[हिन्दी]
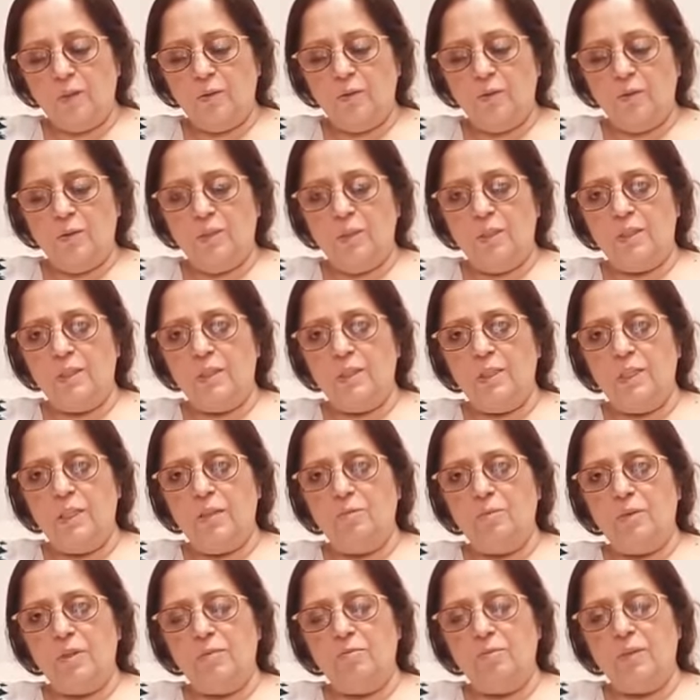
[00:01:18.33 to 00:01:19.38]
तो इसलिए
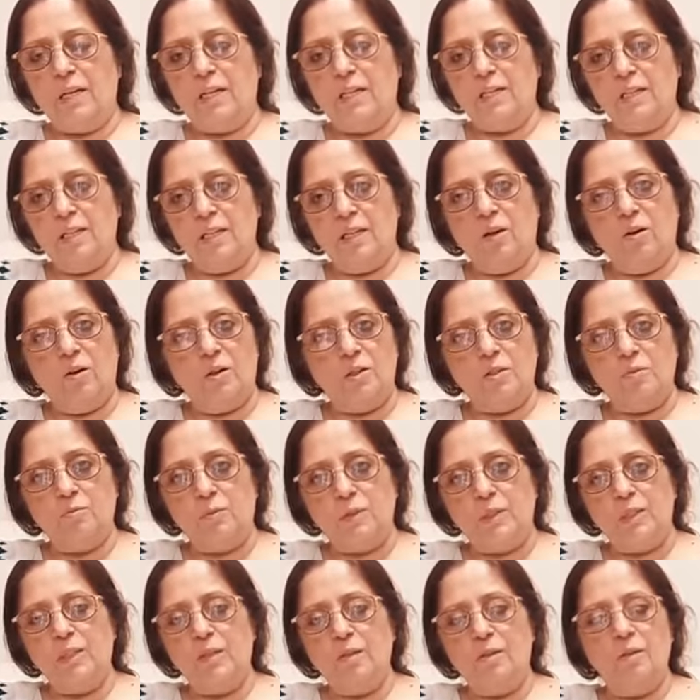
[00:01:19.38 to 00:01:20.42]
फिर मैंने ये
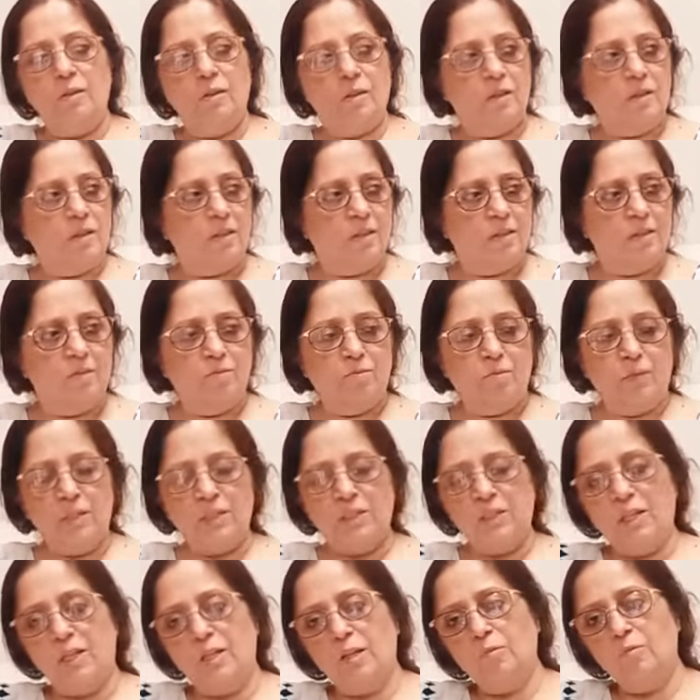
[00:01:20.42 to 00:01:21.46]
हॉस्पिटल
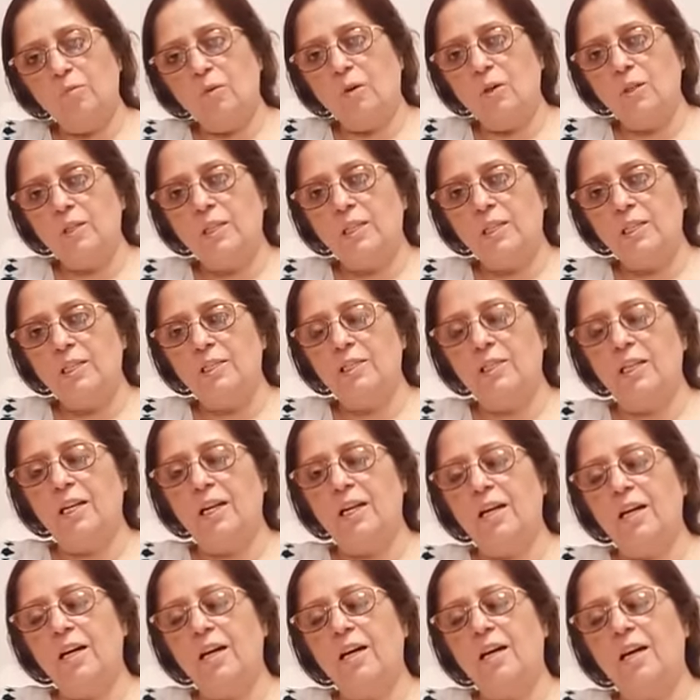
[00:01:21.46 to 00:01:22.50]
माशाल्लाह बहुत अच्छा
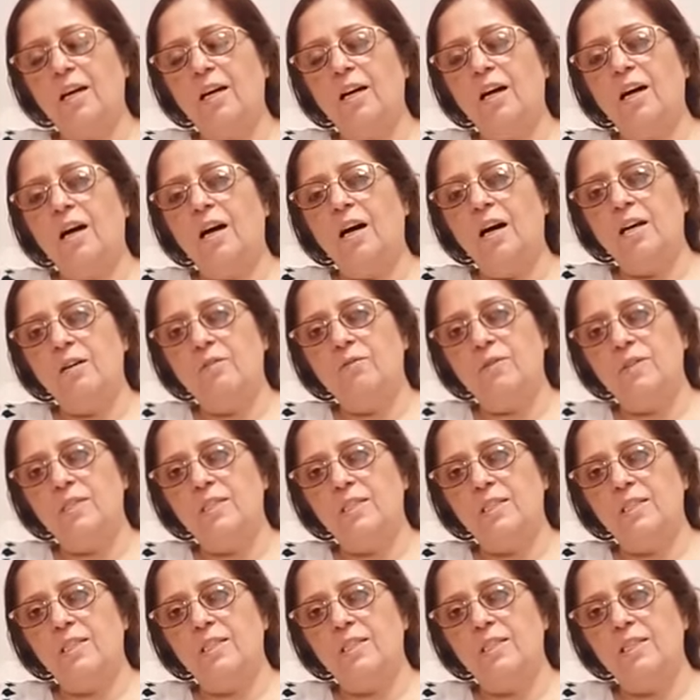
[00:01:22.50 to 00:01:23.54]
है हर
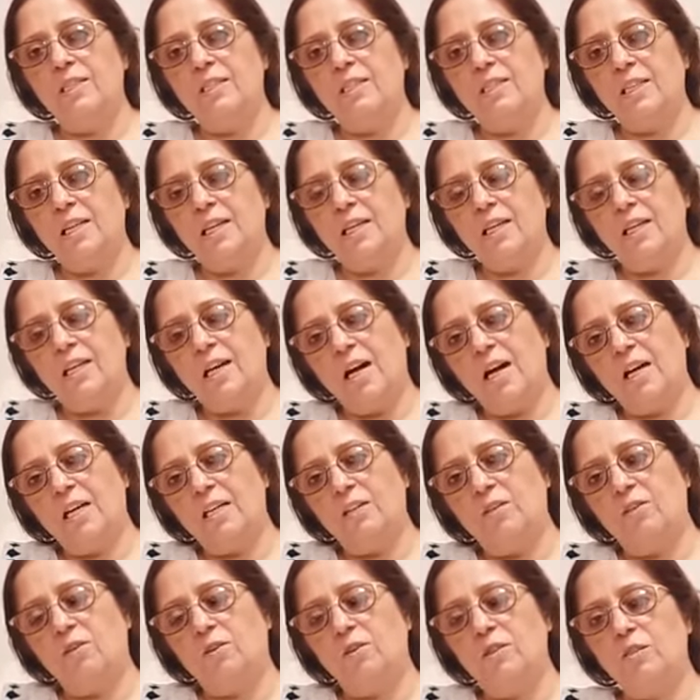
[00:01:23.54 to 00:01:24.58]
फैसिलिटीज़ है यहाँ के
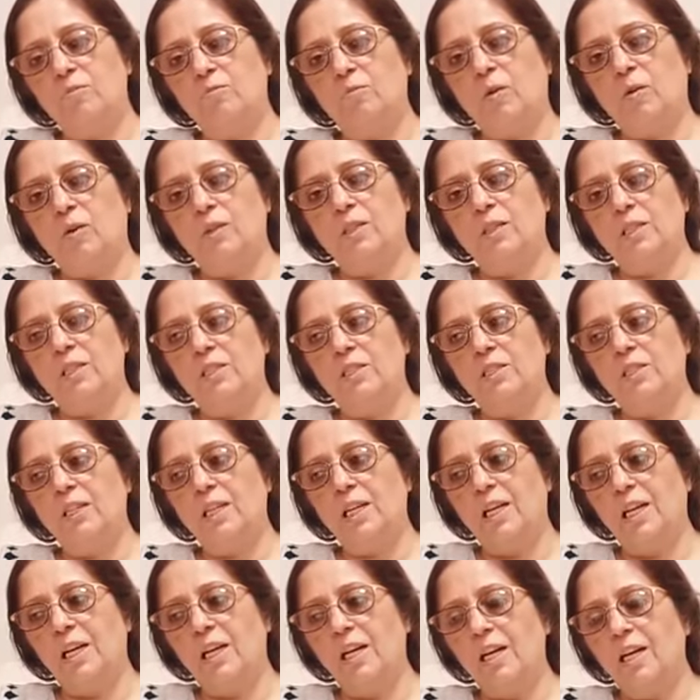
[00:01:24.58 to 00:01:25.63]
डॉक्टर बहुत अच्छे
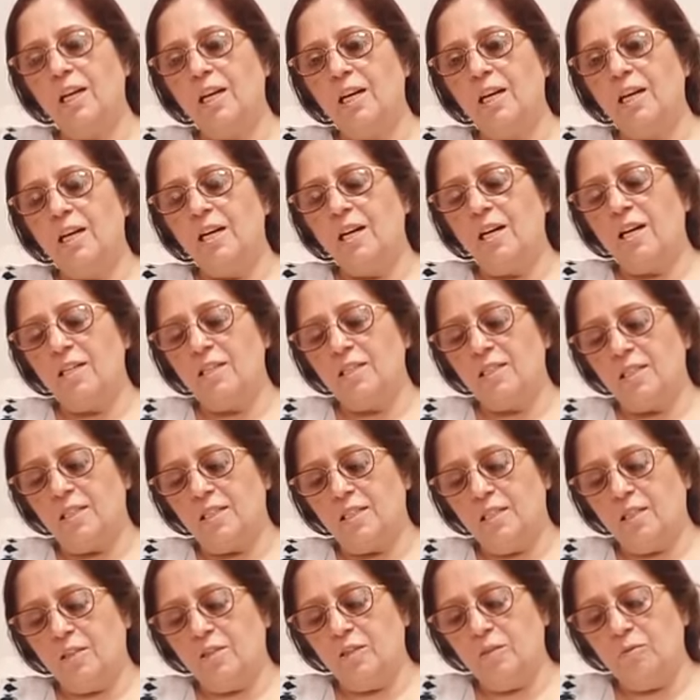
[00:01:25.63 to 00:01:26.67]
हैं ख़ासकर
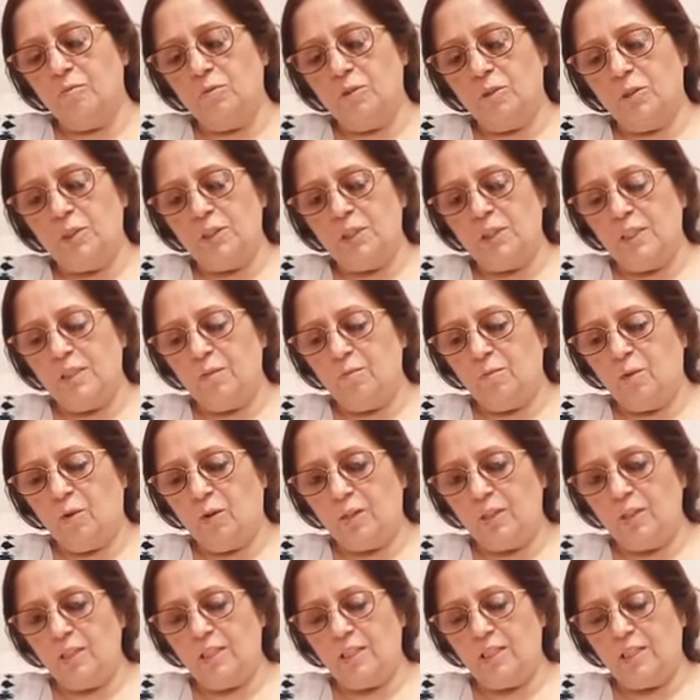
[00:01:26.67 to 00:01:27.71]
डॉक्टर मुंशी ने
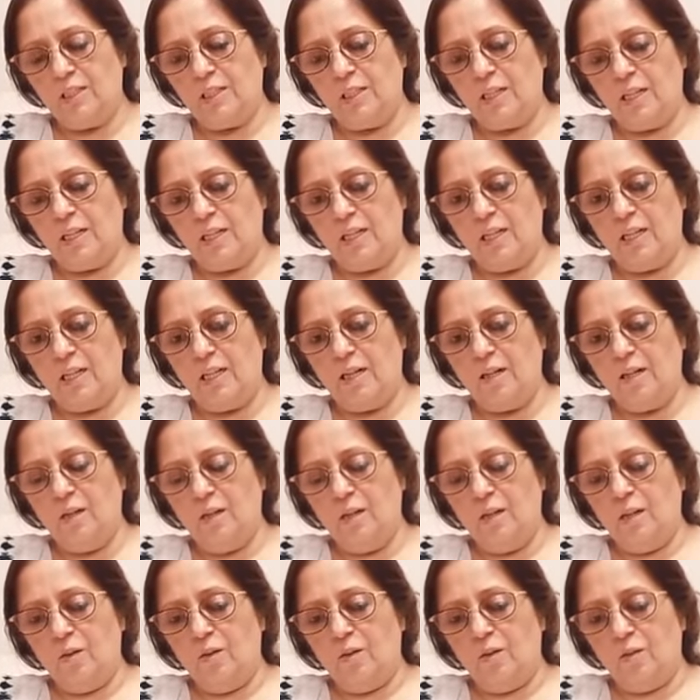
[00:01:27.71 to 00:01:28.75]
बहुत ही अच्छा किया
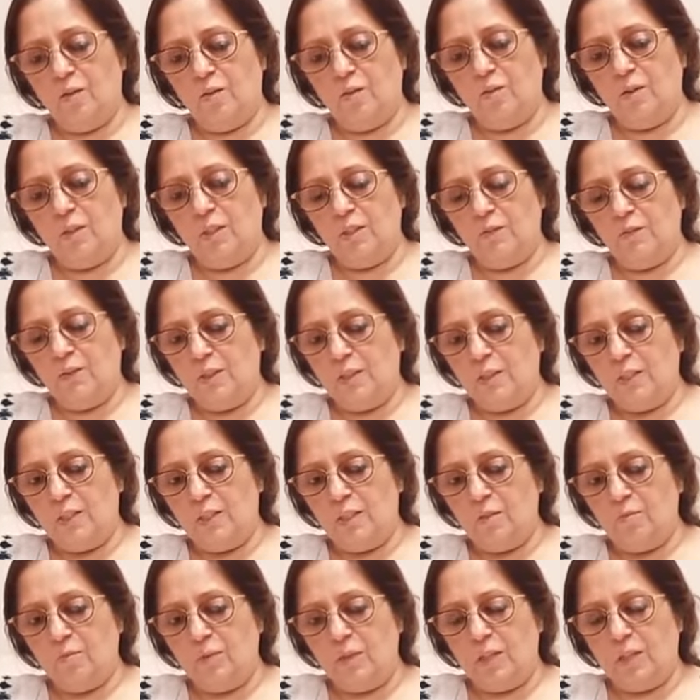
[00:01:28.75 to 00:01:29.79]
और उनकी वजह
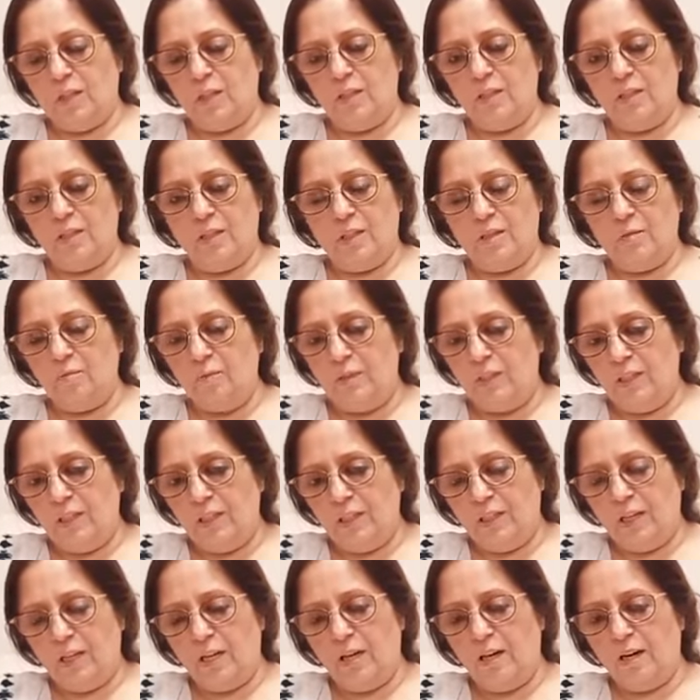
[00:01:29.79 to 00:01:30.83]
से मेरा डर भी नहीं
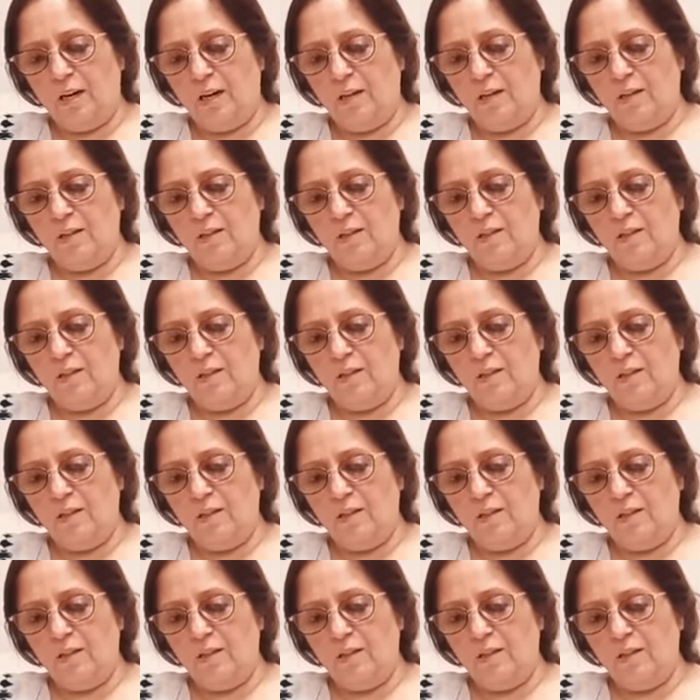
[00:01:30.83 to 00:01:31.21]
रहा